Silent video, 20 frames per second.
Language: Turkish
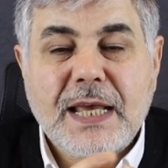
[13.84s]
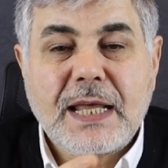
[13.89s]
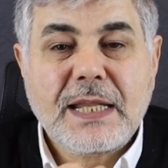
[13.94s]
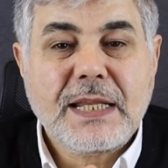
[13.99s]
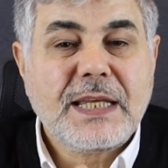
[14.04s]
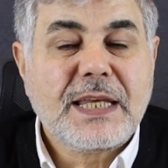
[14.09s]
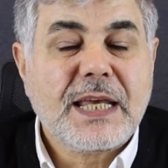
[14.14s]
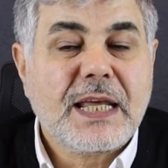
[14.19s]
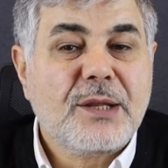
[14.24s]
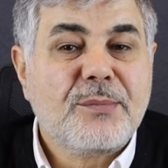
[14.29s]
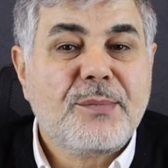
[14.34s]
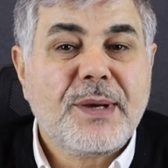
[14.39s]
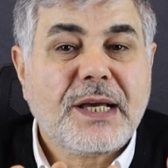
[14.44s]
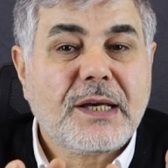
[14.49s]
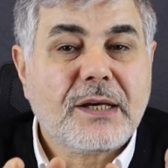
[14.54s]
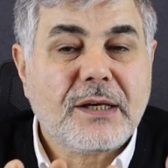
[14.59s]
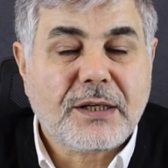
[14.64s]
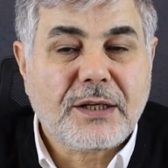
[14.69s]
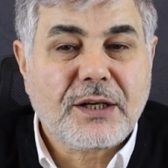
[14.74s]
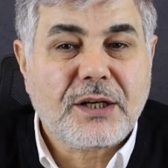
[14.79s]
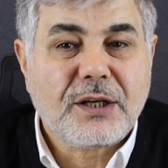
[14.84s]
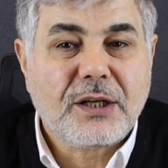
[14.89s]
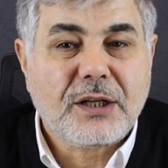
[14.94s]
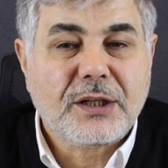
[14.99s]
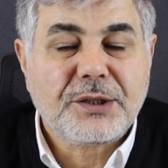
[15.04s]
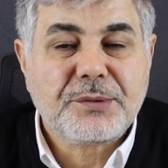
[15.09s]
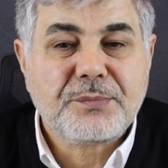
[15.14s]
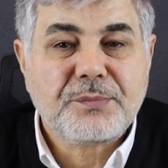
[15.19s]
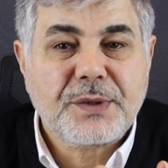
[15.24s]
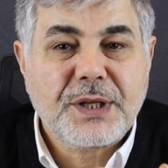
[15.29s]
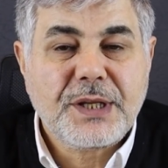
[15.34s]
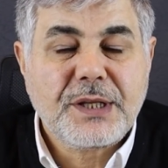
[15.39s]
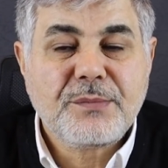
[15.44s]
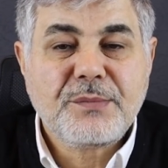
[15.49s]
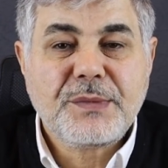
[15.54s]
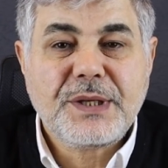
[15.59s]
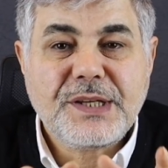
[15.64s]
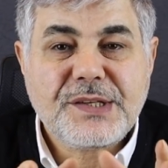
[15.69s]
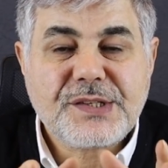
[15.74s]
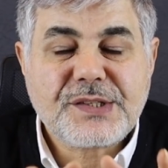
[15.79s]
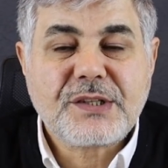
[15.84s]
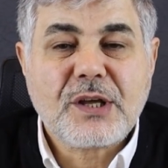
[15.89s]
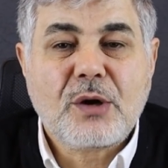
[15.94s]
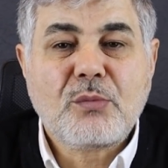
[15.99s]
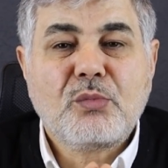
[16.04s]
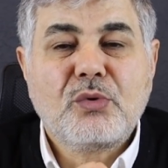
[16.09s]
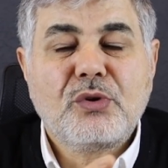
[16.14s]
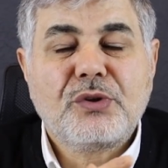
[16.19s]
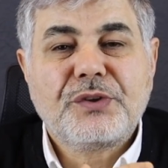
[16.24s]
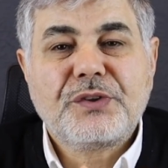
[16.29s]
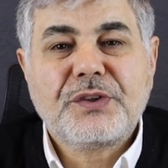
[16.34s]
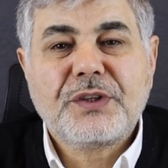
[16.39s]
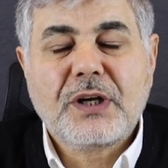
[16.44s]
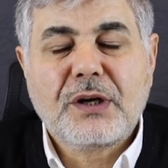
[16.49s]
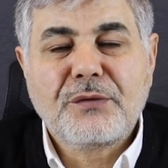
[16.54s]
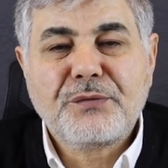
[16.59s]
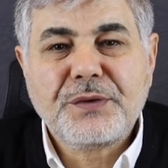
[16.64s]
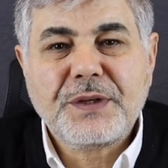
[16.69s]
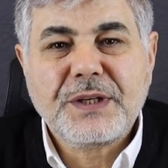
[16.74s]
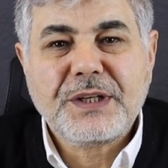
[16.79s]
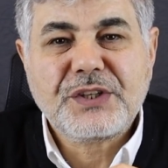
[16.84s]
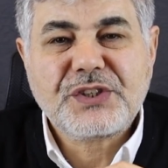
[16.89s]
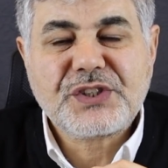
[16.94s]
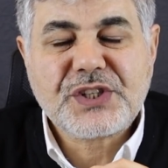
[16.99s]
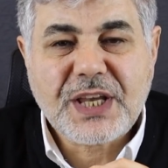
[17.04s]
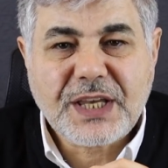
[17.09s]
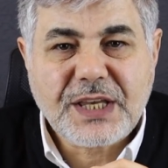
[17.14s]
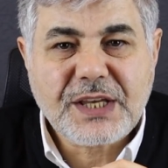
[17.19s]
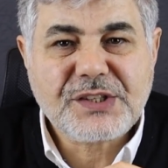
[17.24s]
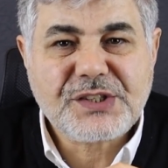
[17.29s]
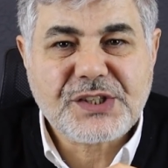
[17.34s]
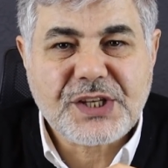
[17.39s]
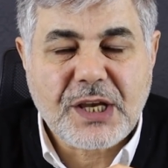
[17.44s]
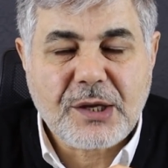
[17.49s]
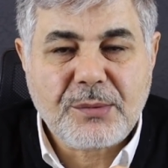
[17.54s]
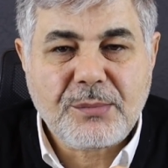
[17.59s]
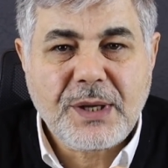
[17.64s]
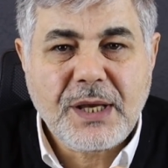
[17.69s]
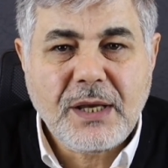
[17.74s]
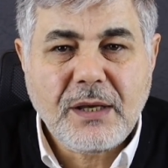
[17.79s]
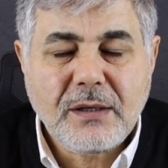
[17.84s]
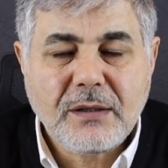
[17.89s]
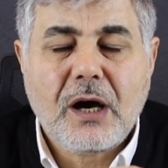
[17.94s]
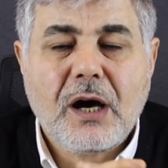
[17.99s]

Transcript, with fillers: Kendi kendime karar aldım. Dedim ki İstanbul'un trafiğini çekeceğime